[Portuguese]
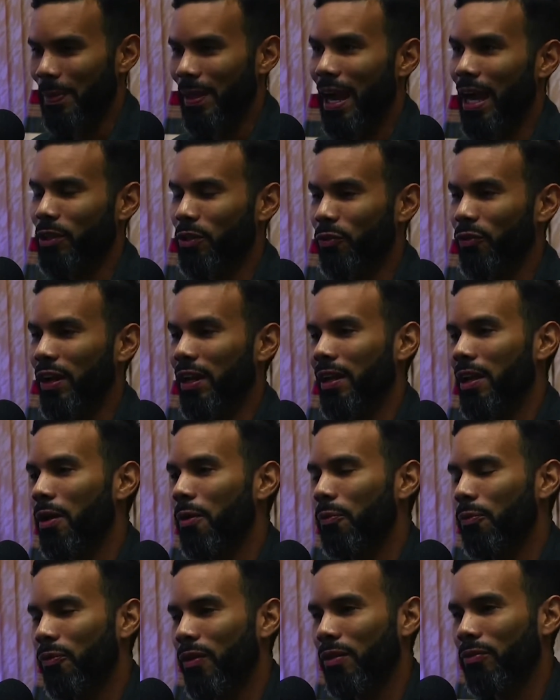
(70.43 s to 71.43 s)
Aí tu fala,
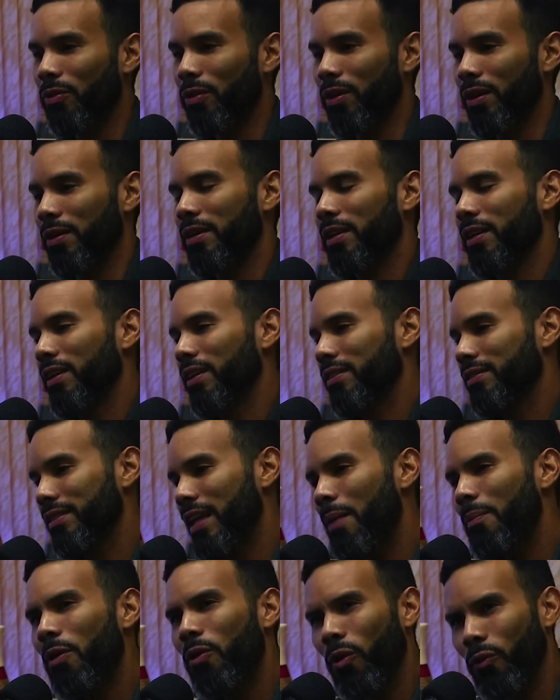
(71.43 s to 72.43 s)
não, por favor,
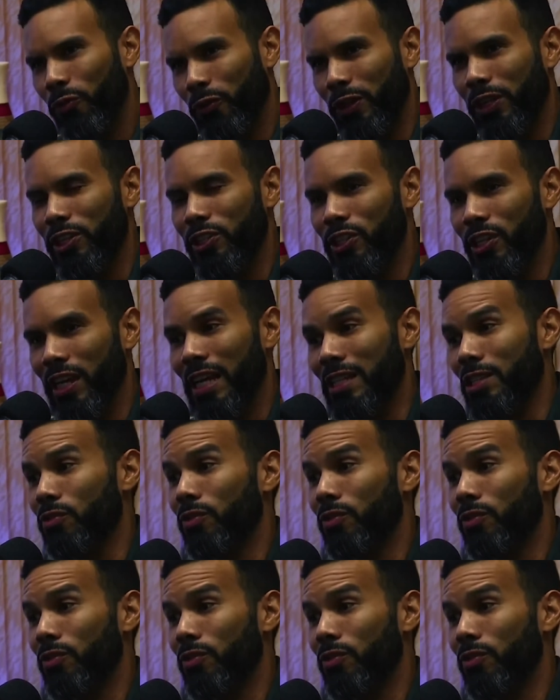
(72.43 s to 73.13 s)
dá uma conferidinha lá.